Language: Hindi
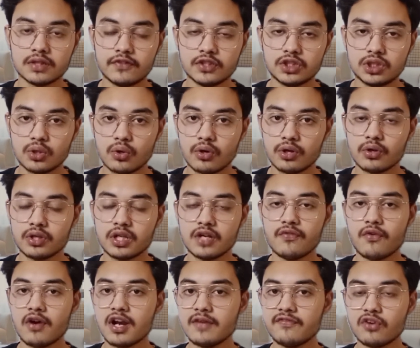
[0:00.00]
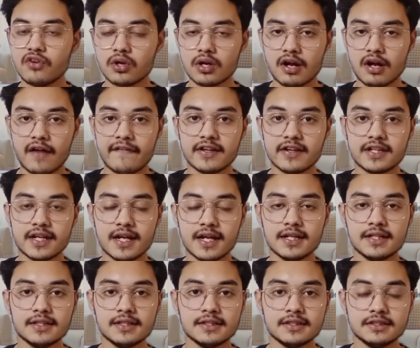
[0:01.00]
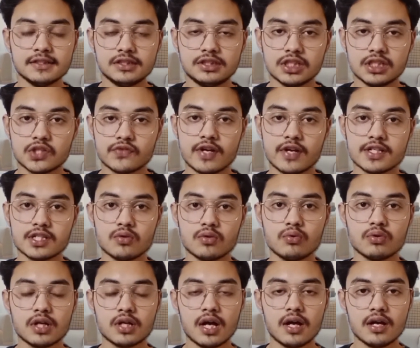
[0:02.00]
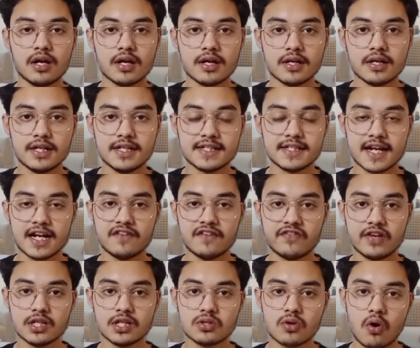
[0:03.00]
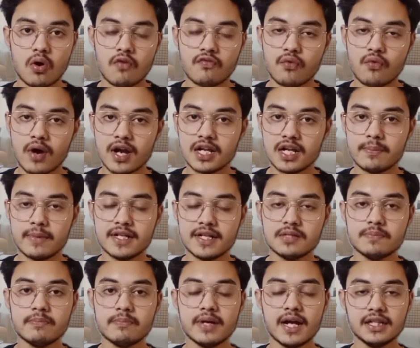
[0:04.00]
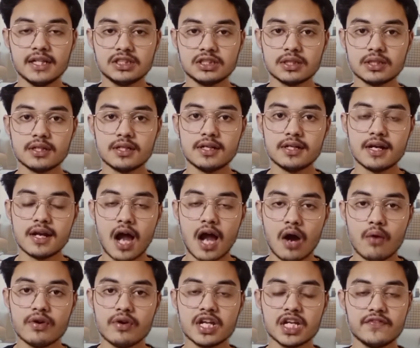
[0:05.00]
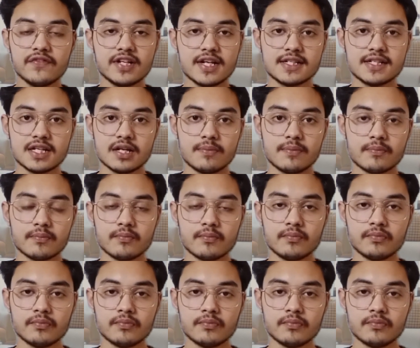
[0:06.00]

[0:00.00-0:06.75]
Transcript: जब वो छोटे होते हैं वॉली फोटो लगा देते हैं जिस वजह से उनका रिसेंट फेस और वो वाली इमेज मैच ना होने की वजह से